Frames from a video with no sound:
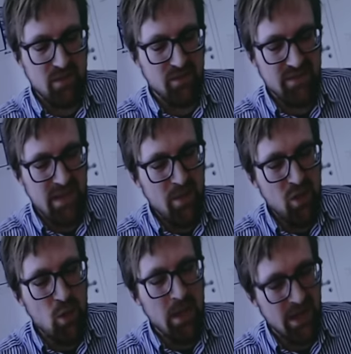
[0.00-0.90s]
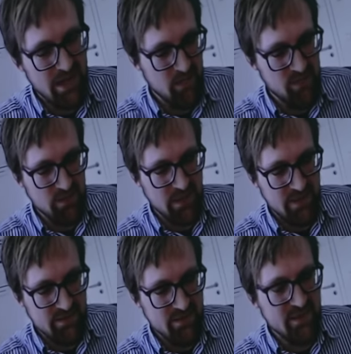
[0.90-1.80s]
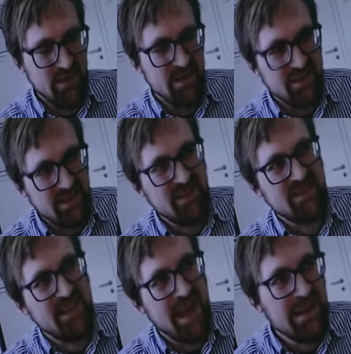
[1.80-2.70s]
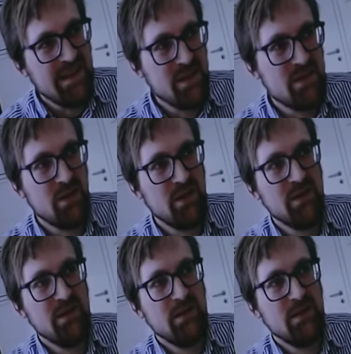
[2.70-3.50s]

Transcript: man quasi immer nur über Cannabis spricht, das zeigt halt schon,